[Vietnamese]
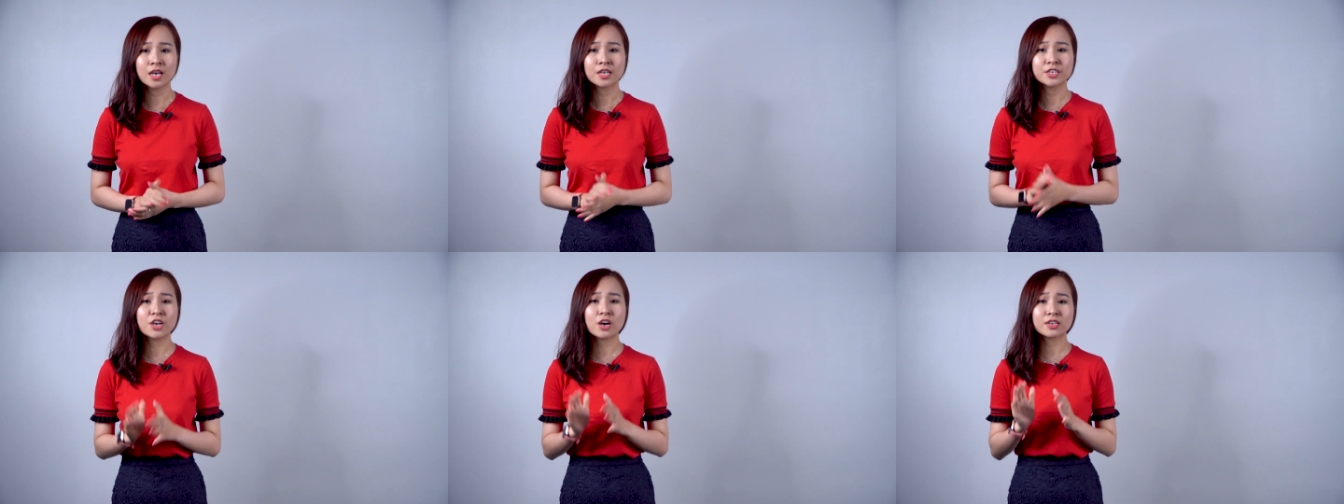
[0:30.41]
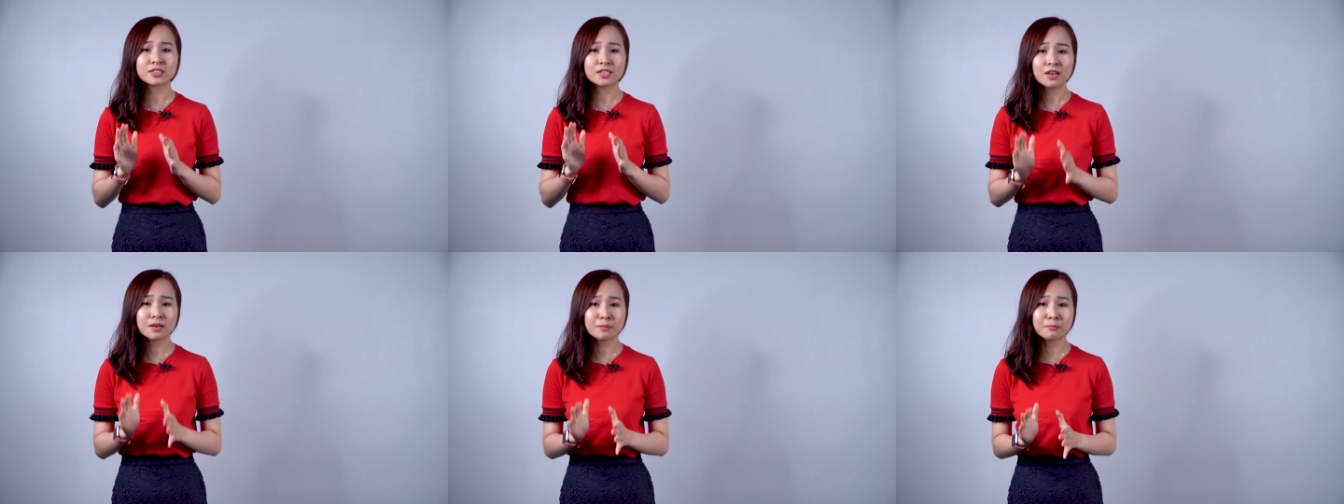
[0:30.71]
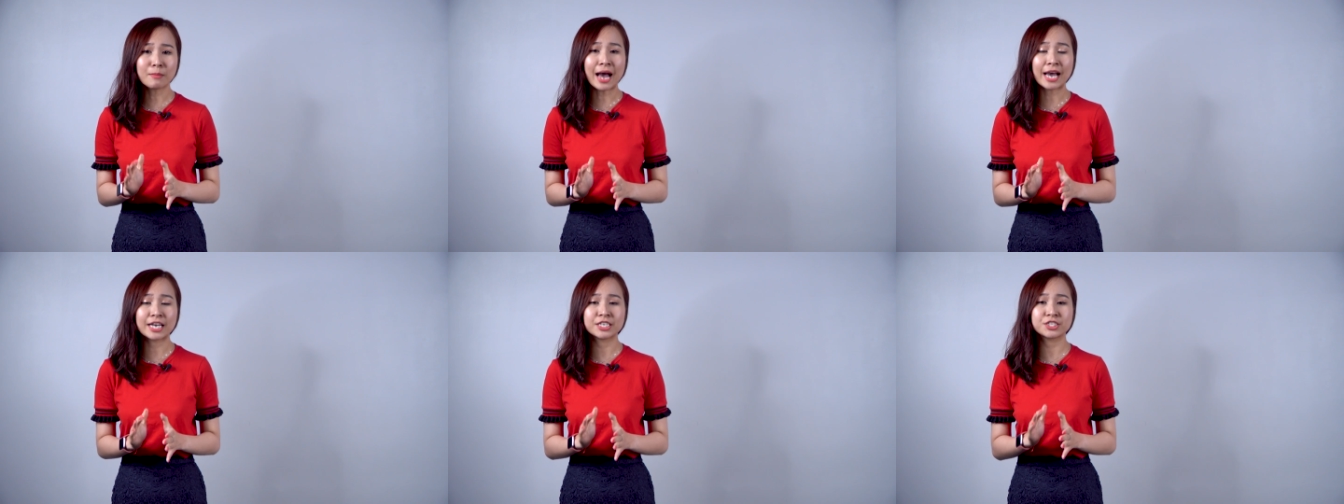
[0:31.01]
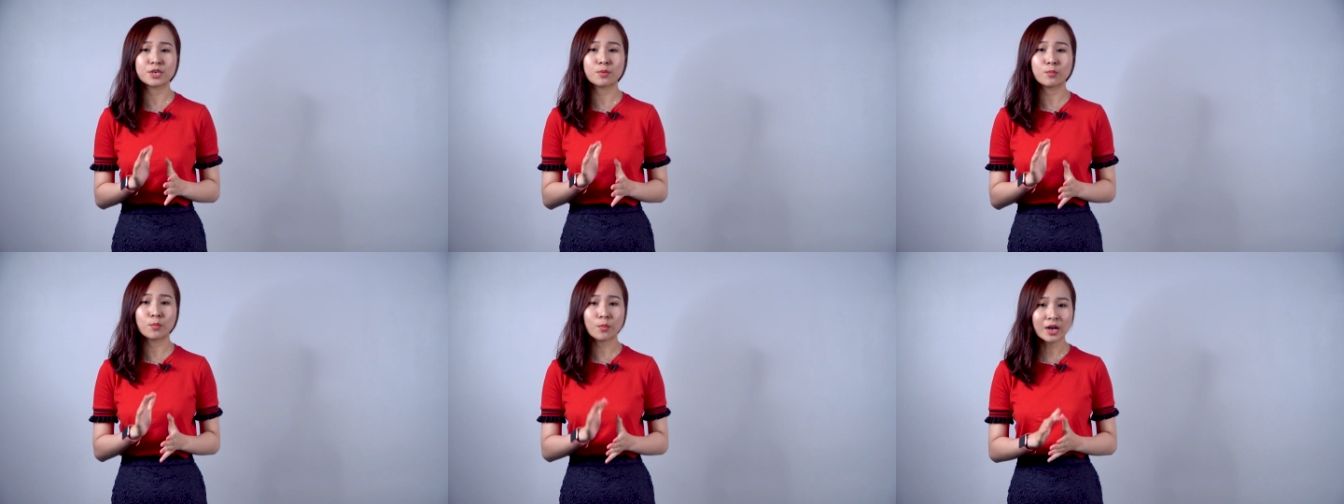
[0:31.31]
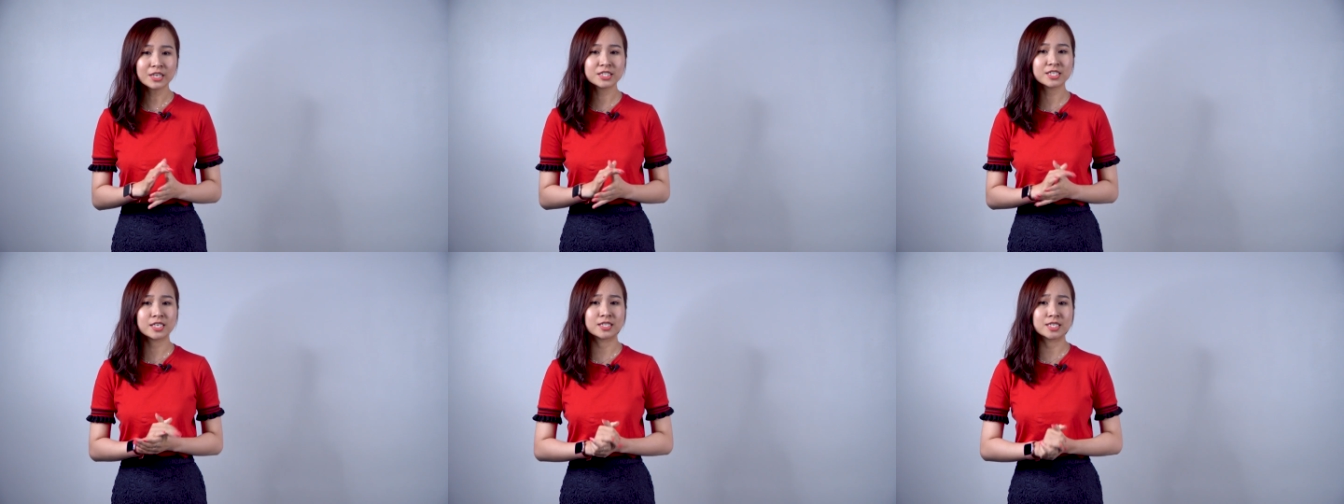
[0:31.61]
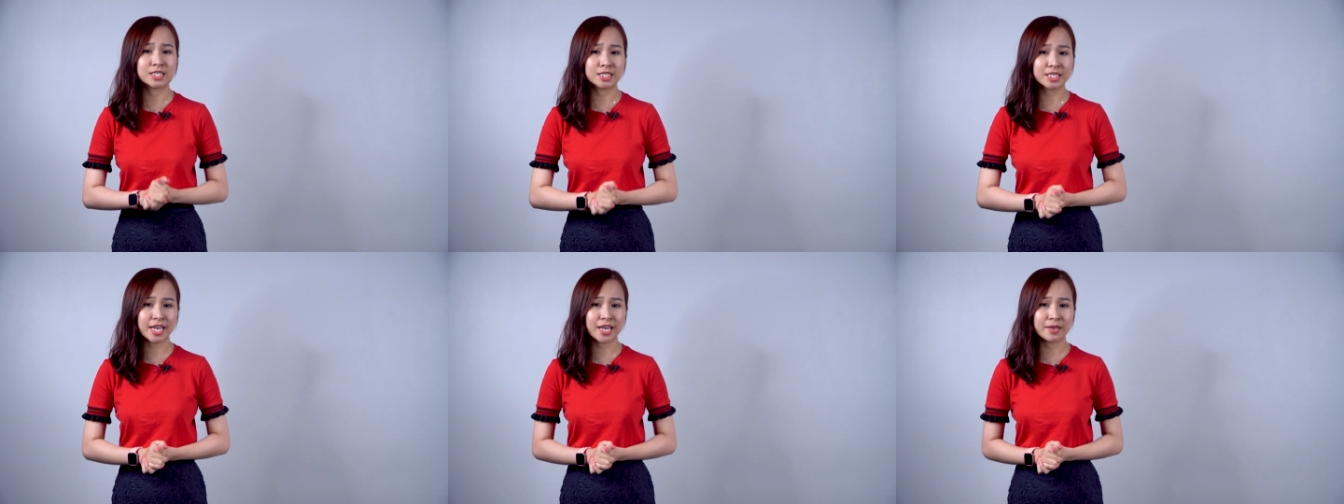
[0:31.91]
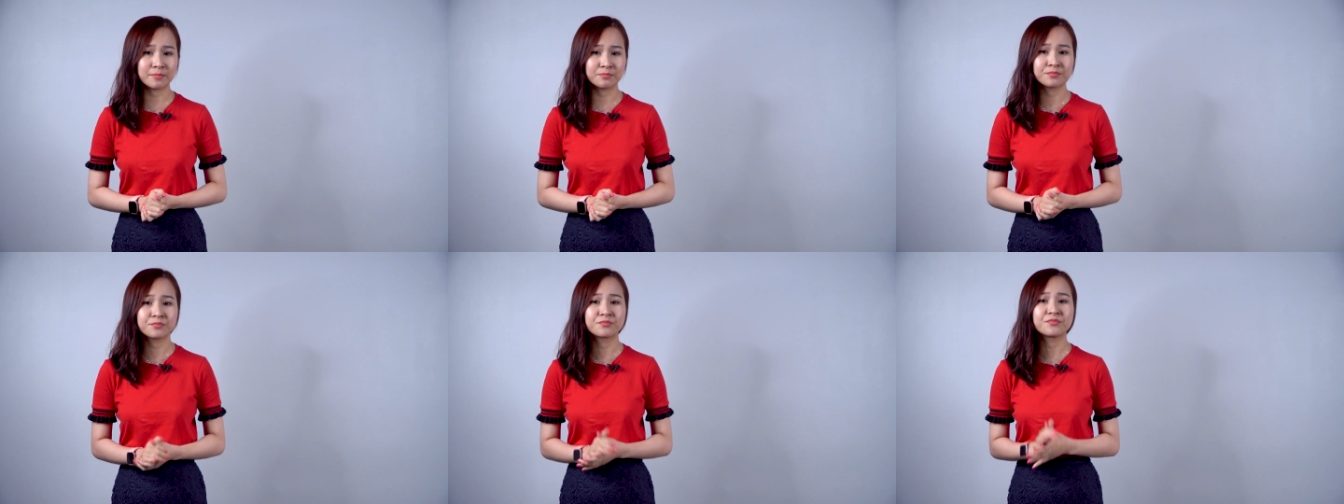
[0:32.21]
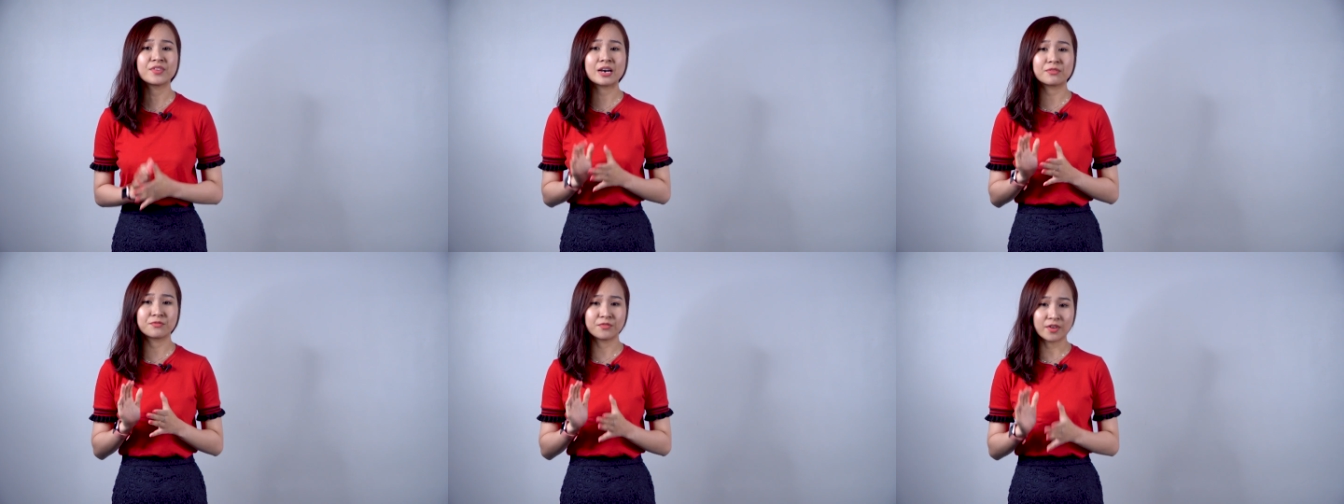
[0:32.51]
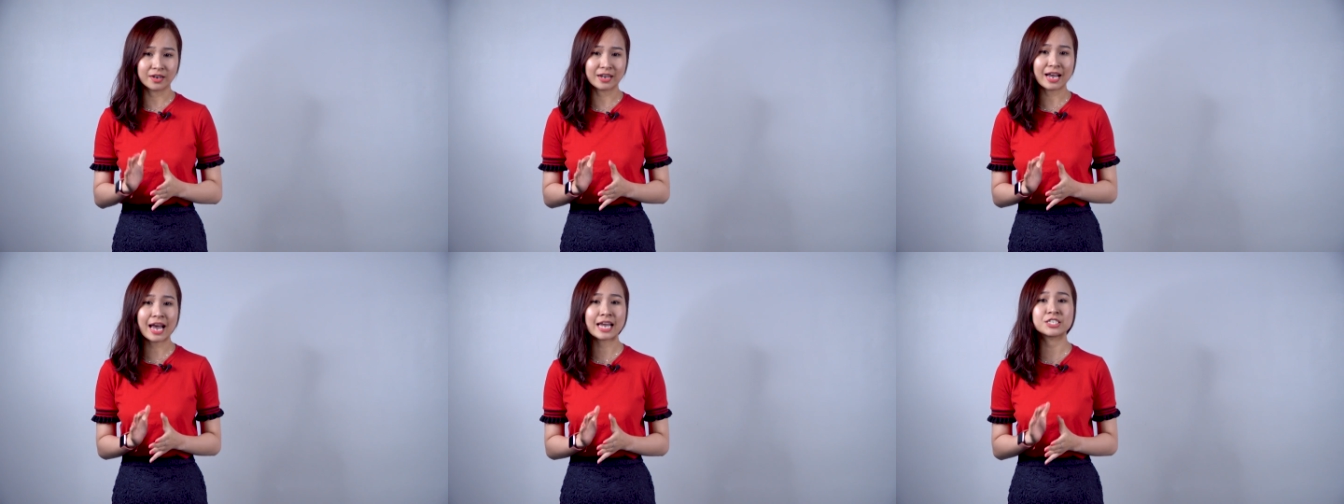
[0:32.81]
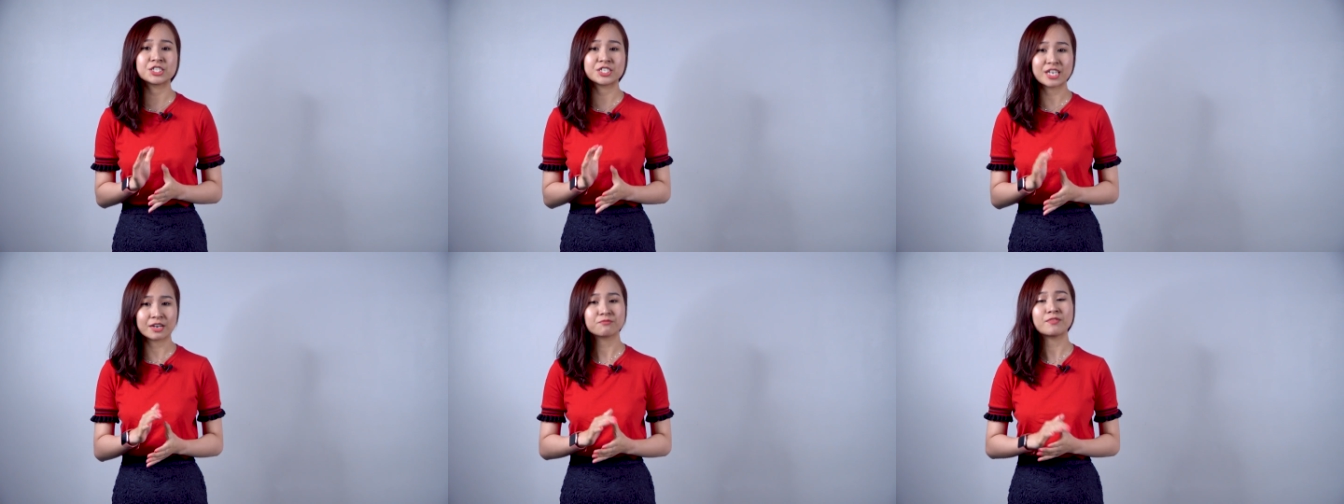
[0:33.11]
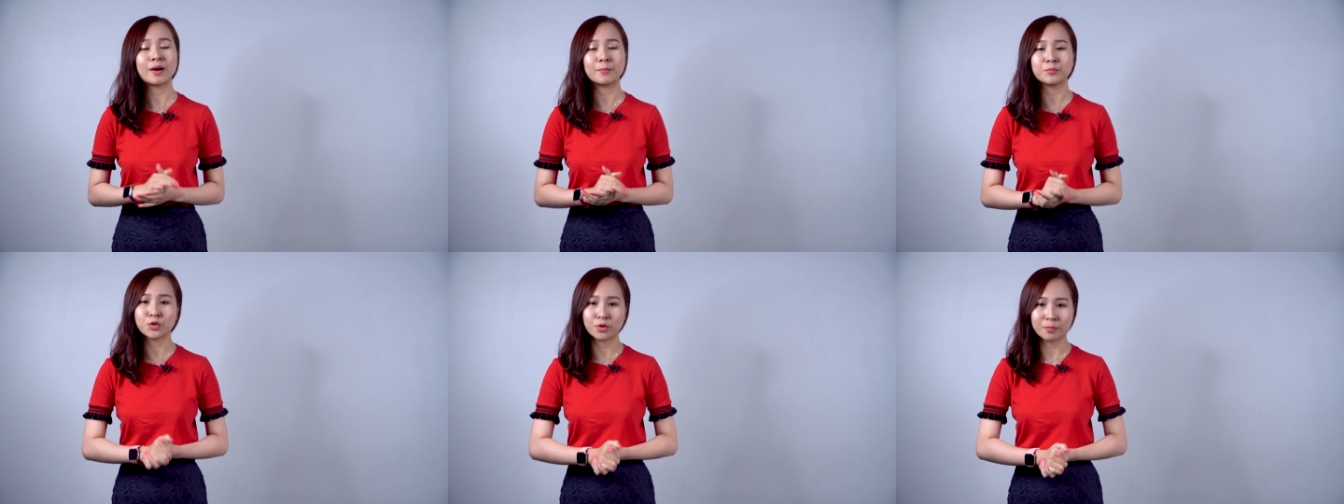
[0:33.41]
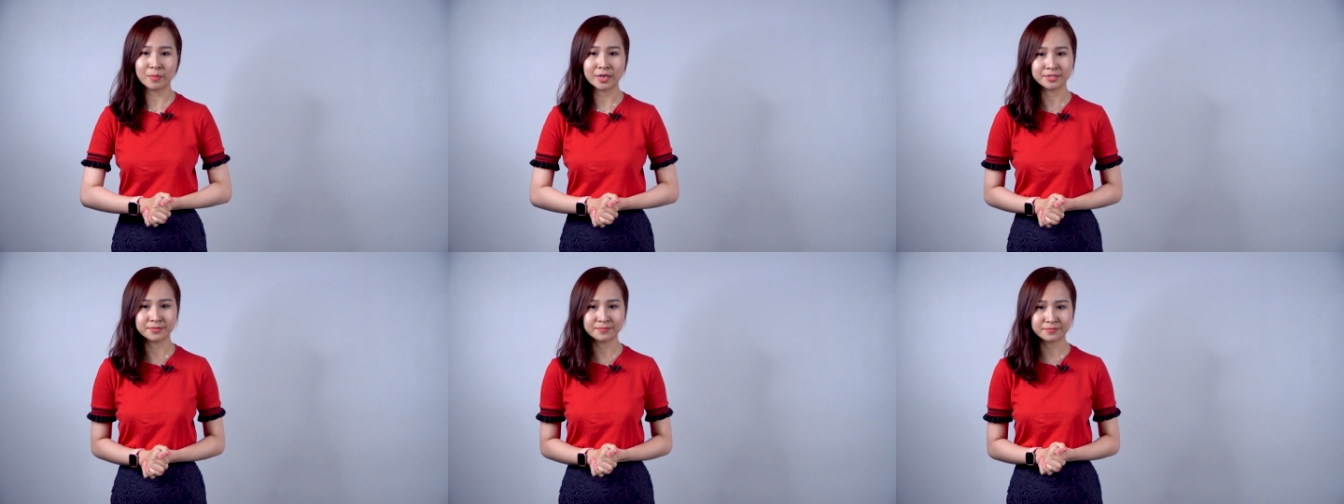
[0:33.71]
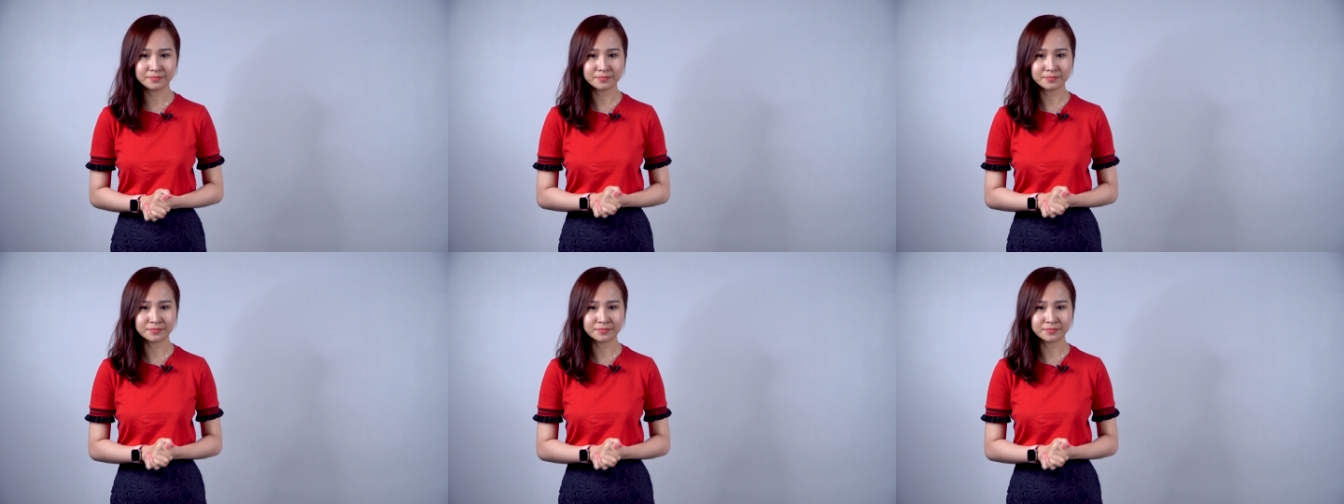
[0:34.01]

do thất bại trong quá trình thử nghiệm và vận hành sản phẩm của mình.